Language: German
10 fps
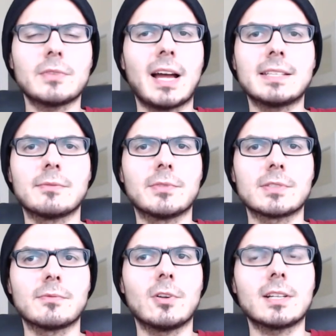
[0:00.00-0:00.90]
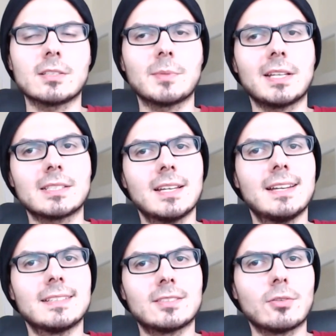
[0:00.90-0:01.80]
13, 14 Folgen. Also man hat
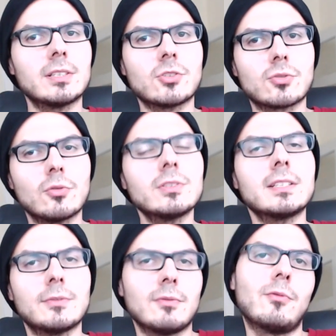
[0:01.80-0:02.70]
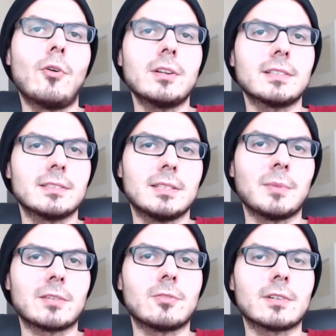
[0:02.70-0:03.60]
theoretisch hunderte von Folgen, die
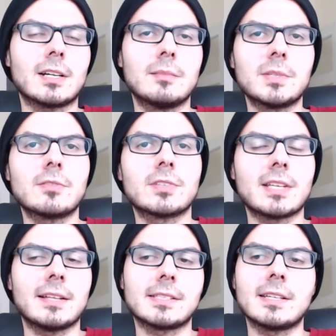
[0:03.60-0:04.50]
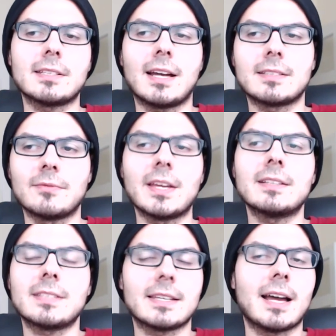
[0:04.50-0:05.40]
man gucken kann. Mystery Science Theater hat
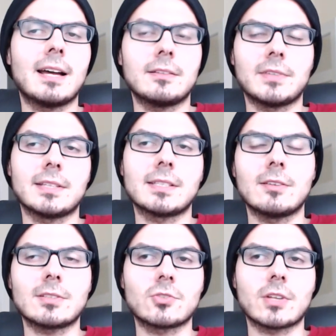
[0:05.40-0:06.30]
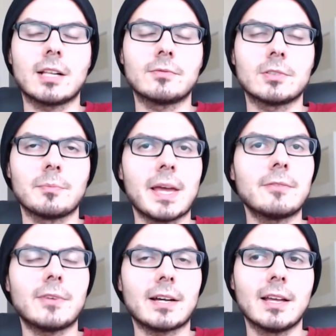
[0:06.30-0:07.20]
während der Jahre, während es ausgestrahlt wurde,
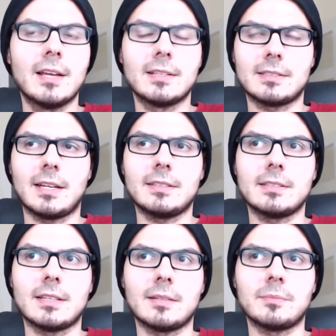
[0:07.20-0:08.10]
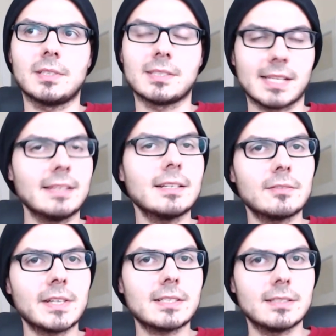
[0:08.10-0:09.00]
mehrfach dann ähm, den Sender
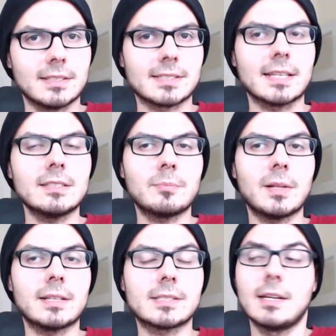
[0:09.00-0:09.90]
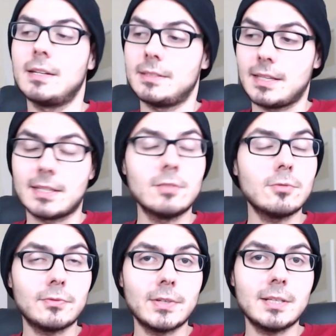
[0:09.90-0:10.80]
gewechselt, den Sendeplatz, den
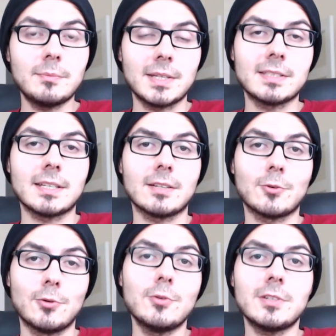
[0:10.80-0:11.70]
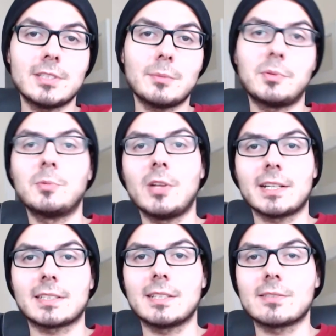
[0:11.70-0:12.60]
Kinofilm in der Höhe der
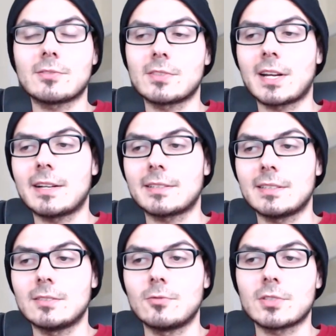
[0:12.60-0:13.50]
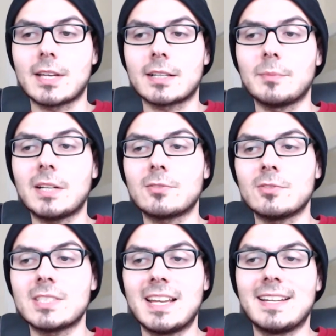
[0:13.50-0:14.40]
Popularität sozusagen in den USA gemacht
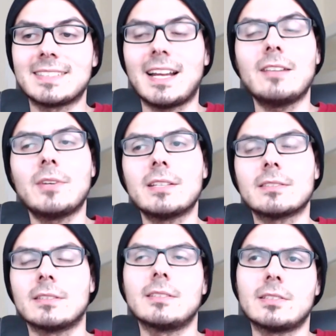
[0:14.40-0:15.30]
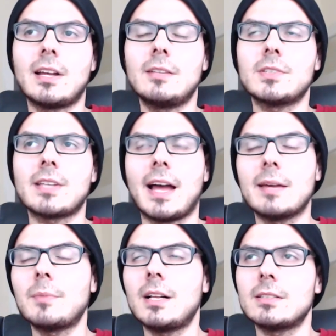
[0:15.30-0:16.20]
und teilweise, nee, nicht teilweise,
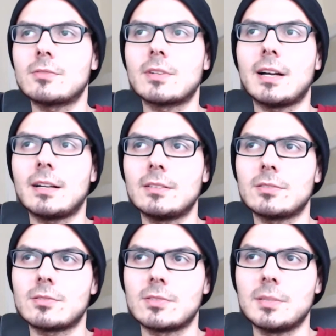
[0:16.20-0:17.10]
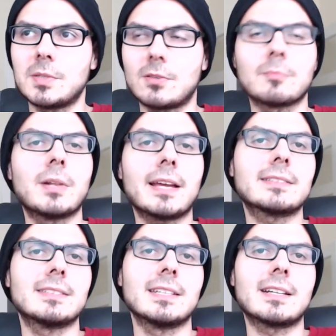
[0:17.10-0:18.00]
einmal sogar so ziemlich
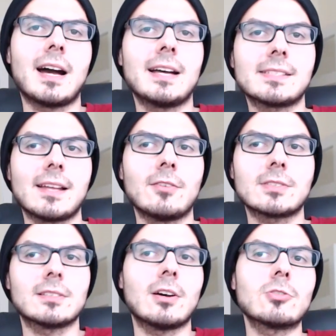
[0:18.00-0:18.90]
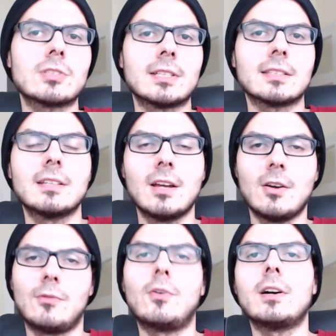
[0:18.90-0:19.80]
komplett die Cast ausgetauscht, die dann
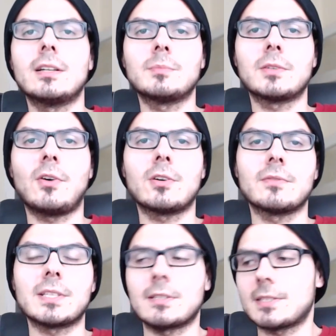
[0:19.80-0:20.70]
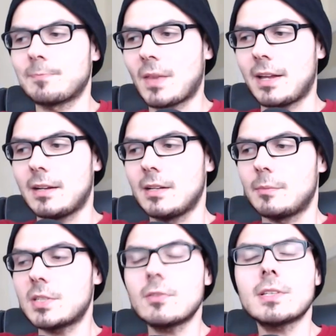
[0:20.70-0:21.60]
vorher im TV gewesen ist. Ja,
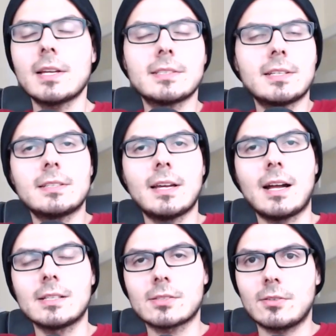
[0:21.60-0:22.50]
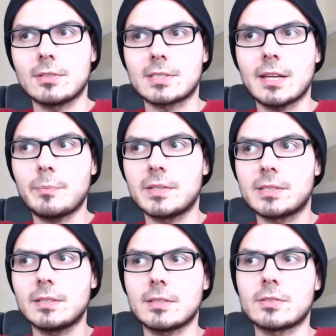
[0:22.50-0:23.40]
Mystery Science Theater als Konzept
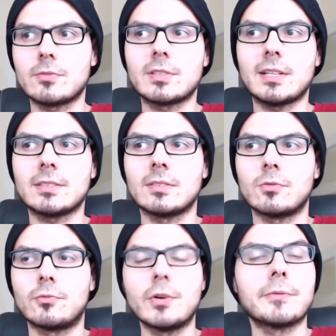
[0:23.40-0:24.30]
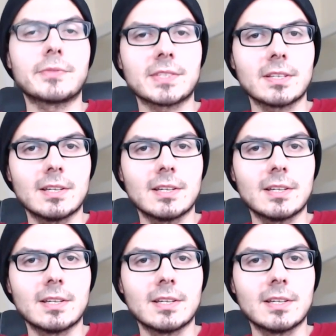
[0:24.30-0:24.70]
sind sogenannte Riffs